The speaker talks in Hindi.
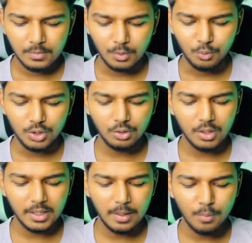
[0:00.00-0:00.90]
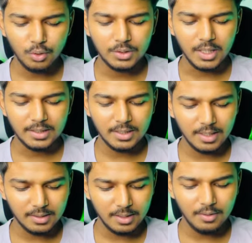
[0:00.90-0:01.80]
तो मुझे तो लग रहा है बहुत ज़्यादा
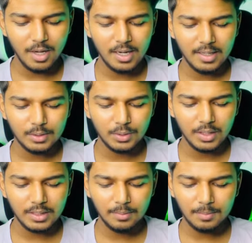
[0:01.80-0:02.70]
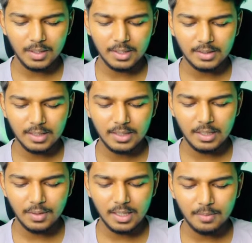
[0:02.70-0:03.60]
जाता ही वाला है तो देखते हैं अपना कितना
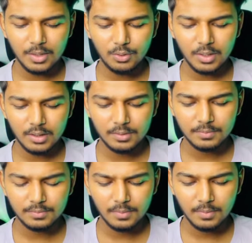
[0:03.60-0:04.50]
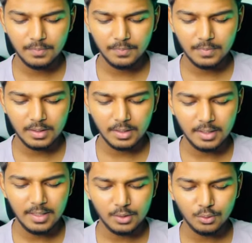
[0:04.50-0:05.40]
जाने वाला है भाइयों ये
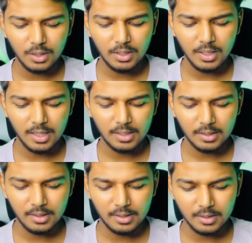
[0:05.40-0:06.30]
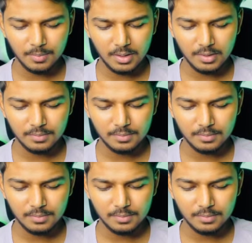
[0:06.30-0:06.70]
थ्री एक्स होते ही निकाल लेंगे यहाँ पे